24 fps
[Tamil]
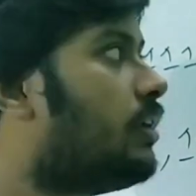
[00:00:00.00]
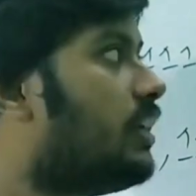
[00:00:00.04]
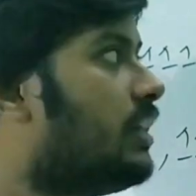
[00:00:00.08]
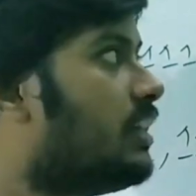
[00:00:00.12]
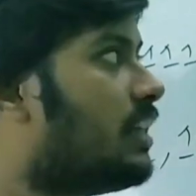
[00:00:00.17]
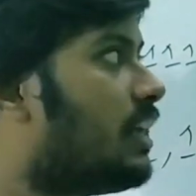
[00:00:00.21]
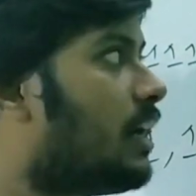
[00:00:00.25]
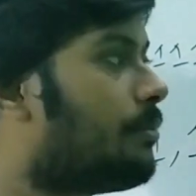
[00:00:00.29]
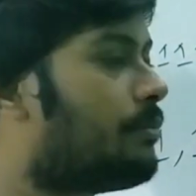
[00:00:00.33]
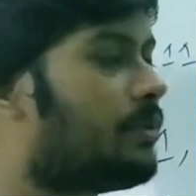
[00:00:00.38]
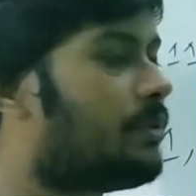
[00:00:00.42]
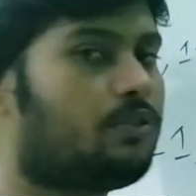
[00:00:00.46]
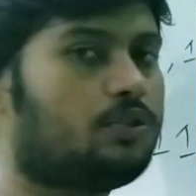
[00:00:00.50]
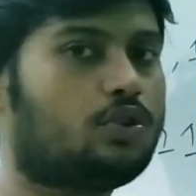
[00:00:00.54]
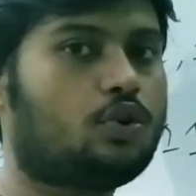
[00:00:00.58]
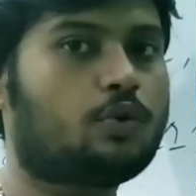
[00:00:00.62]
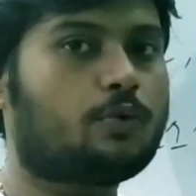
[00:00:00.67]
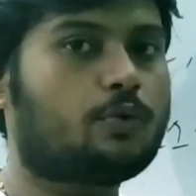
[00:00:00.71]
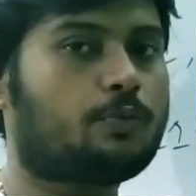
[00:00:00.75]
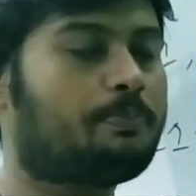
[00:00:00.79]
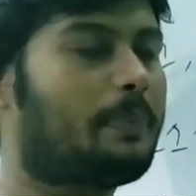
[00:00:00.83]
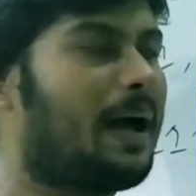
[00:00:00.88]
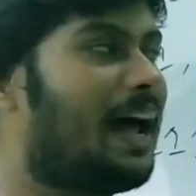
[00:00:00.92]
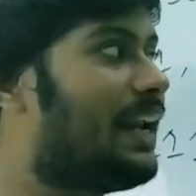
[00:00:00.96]
இந்த நம்பர் வந்து
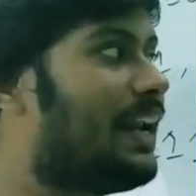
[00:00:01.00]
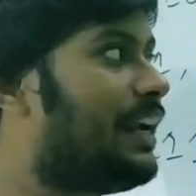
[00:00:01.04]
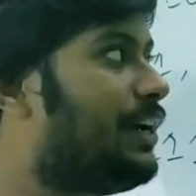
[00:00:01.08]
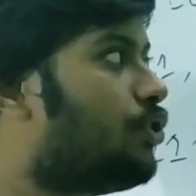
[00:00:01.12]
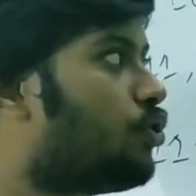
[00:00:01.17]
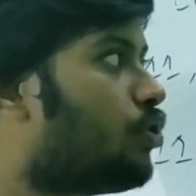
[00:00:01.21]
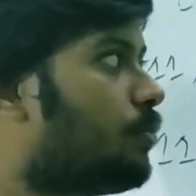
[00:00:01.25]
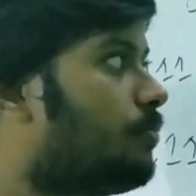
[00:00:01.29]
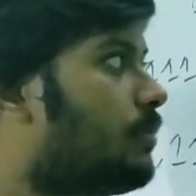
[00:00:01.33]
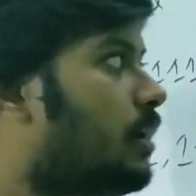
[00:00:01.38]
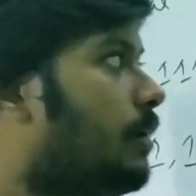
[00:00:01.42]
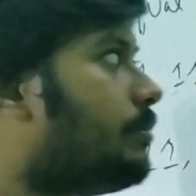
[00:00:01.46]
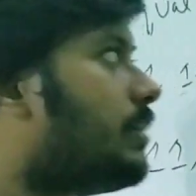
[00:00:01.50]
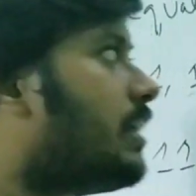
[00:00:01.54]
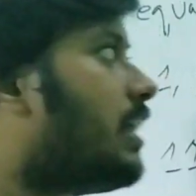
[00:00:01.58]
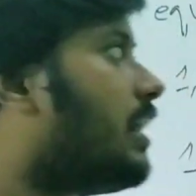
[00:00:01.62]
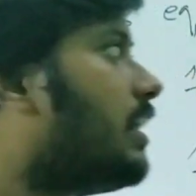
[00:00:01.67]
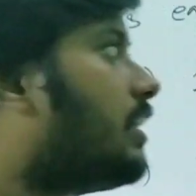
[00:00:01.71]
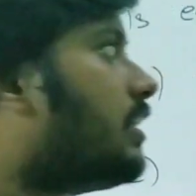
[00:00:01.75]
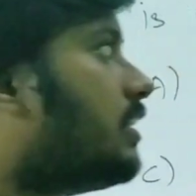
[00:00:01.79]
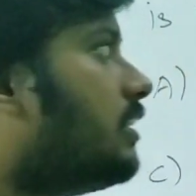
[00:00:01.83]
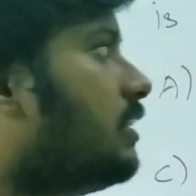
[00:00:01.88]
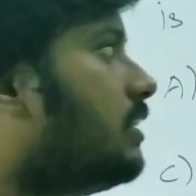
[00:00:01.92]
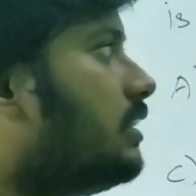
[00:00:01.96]
ஒரு பேலிண்ட்ரோம்
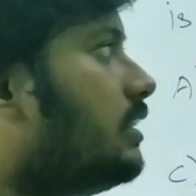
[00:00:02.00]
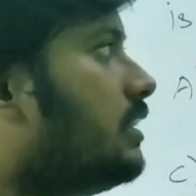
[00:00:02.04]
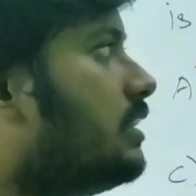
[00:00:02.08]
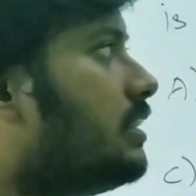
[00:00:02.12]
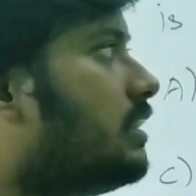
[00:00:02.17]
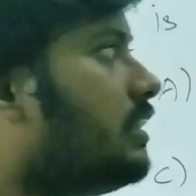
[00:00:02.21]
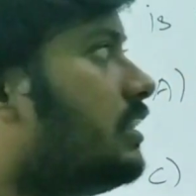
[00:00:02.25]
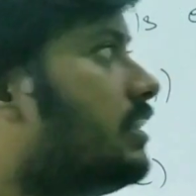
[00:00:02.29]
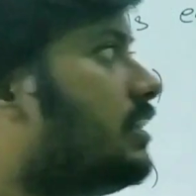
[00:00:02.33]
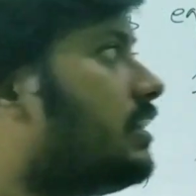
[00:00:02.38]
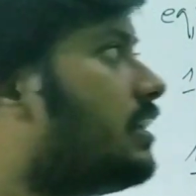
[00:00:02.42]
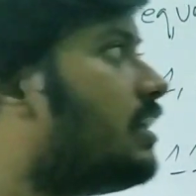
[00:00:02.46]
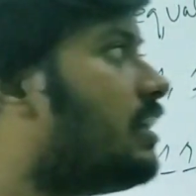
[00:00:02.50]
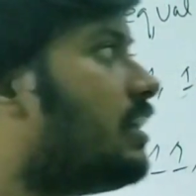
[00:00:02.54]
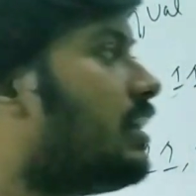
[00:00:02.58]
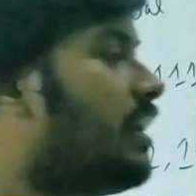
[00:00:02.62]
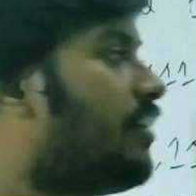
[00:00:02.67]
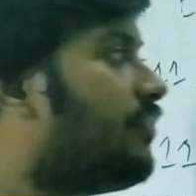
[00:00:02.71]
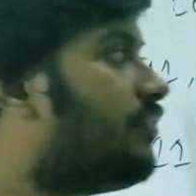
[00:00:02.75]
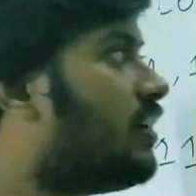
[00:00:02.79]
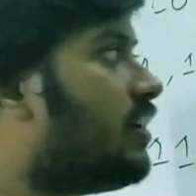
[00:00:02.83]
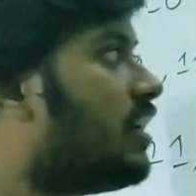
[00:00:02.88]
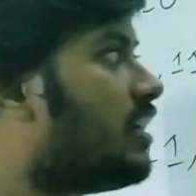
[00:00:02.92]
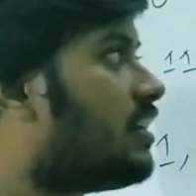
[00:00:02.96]
நம்பராக இருக்குது இந்த
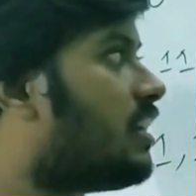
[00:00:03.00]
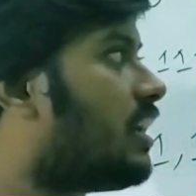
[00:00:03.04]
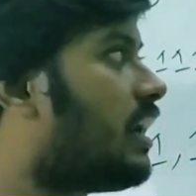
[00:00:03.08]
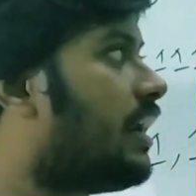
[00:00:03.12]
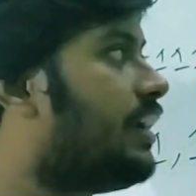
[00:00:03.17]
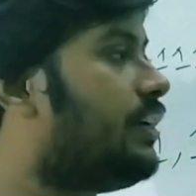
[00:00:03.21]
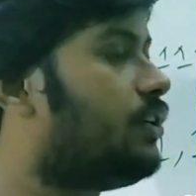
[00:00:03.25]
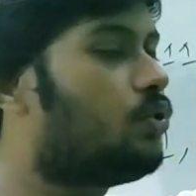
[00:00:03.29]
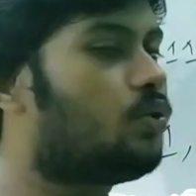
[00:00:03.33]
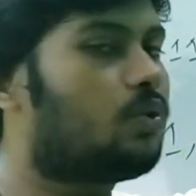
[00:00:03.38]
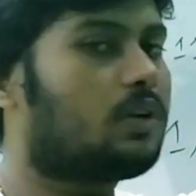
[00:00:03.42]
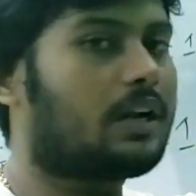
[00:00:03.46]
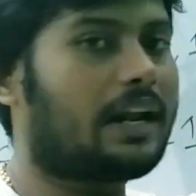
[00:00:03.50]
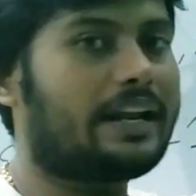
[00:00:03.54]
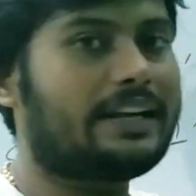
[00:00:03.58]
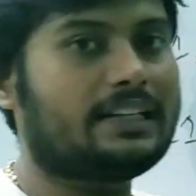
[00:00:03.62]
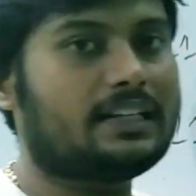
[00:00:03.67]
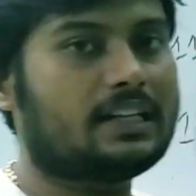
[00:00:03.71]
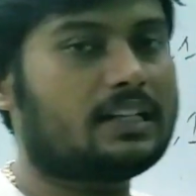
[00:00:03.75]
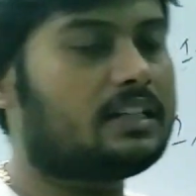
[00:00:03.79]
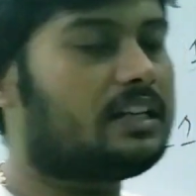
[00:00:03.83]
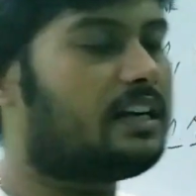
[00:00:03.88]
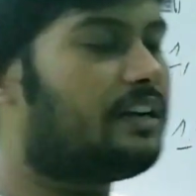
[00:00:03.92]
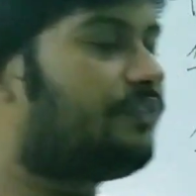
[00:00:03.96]
லெஃப்ட்லேருந்து ரைட்டும்
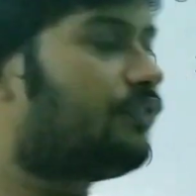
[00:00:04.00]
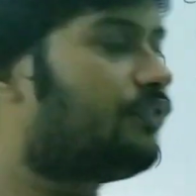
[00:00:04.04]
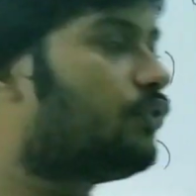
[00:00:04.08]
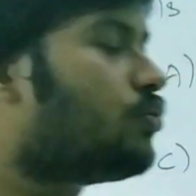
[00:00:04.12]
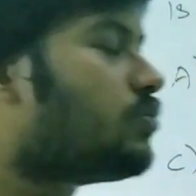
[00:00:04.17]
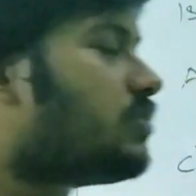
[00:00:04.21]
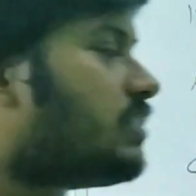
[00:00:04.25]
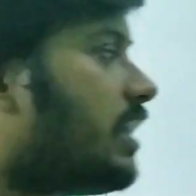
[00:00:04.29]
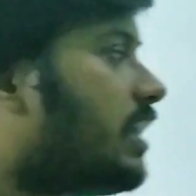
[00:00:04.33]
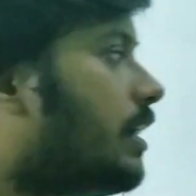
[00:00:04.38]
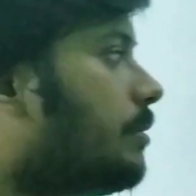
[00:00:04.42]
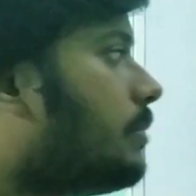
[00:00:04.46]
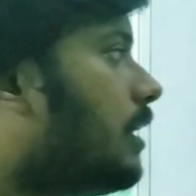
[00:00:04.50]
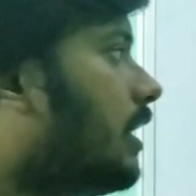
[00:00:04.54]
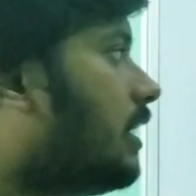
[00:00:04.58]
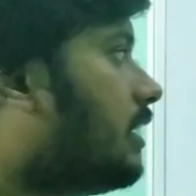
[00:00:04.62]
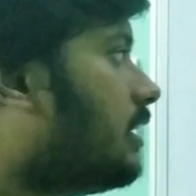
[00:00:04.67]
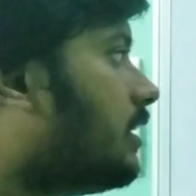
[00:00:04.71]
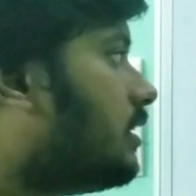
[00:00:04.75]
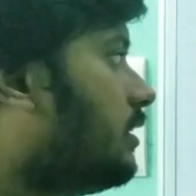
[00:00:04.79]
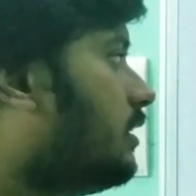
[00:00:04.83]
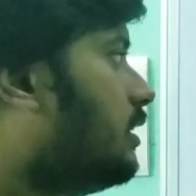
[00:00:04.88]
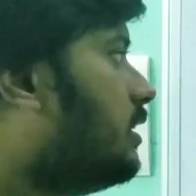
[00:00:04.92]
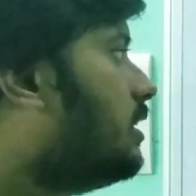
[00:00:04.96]
ரைட்லேருந்து லெஃப்ட்டும் சேமாக
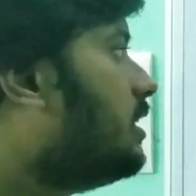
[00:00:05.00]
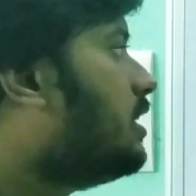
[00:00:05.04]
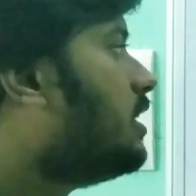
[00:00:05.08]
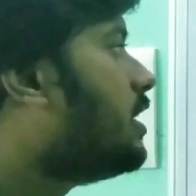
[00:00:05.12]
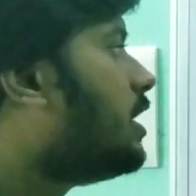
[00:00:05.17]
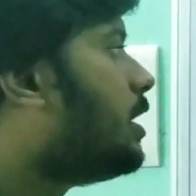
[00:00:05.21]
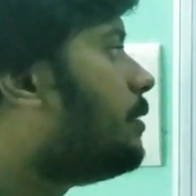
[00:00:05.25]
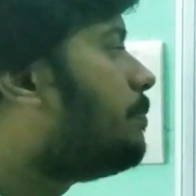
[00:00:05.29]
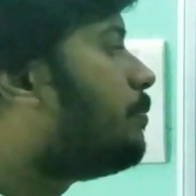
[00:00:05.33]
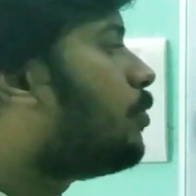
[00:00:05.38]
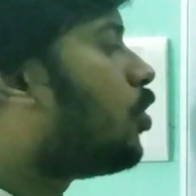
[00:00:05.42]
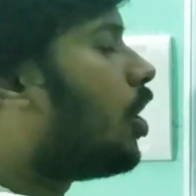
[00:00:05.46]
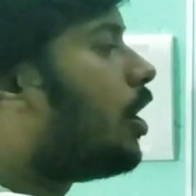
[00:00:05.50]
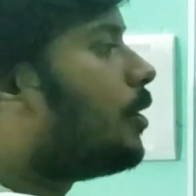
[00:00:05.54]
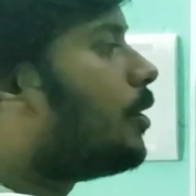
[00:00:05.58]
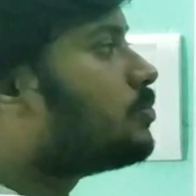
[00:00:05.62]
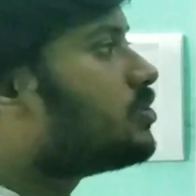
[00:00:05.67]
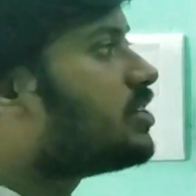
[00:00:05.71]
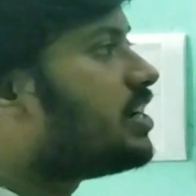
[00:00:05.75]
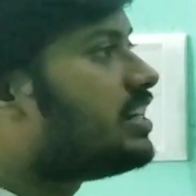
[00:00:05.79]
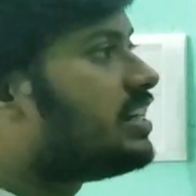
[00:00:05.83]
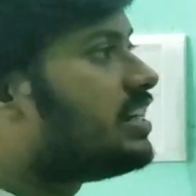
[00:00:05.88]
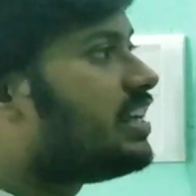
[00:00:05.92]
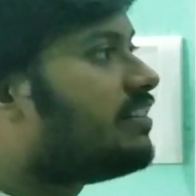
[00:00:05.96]
இருக்குது இப்போ
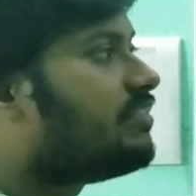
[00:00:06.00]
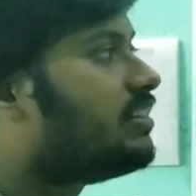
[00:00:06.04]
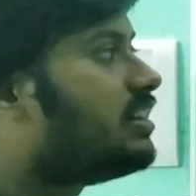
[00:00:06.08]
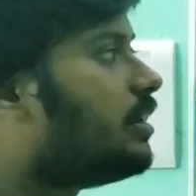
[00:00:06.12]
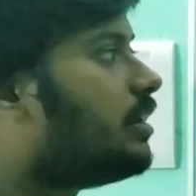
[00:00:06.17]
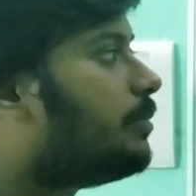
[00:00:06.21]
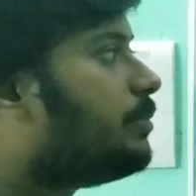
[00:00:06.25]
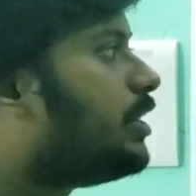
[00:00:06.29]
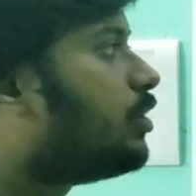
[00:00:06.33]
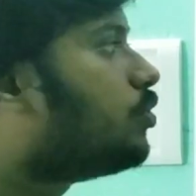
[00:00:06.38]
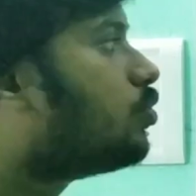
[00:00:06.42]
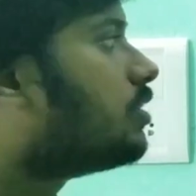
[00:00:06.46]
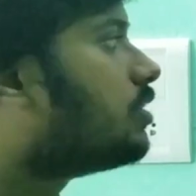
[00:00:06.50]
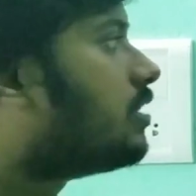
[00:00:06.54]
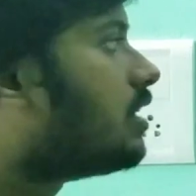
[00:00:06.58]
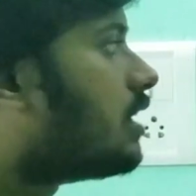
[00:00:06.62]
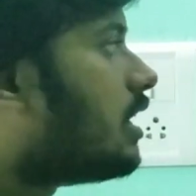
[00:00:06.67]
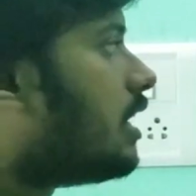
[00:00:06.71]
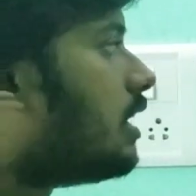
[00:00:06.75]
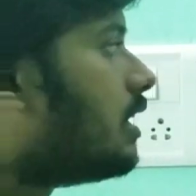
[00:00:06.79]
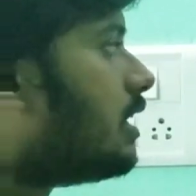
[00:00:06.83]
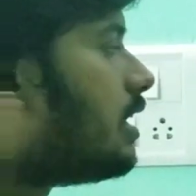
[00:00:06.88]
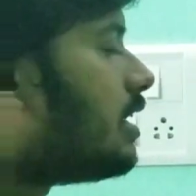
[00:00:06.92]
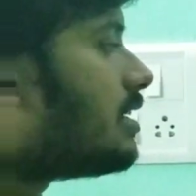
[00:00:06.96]
ஆப்ஷன் ஏ வந்து எப்படி
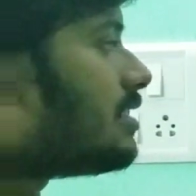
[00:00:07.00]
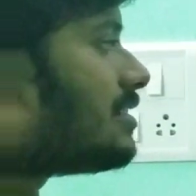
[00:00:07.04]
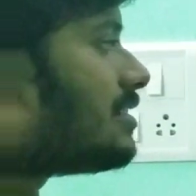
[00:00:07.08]
கொடுத்துருக்காங்கன்னா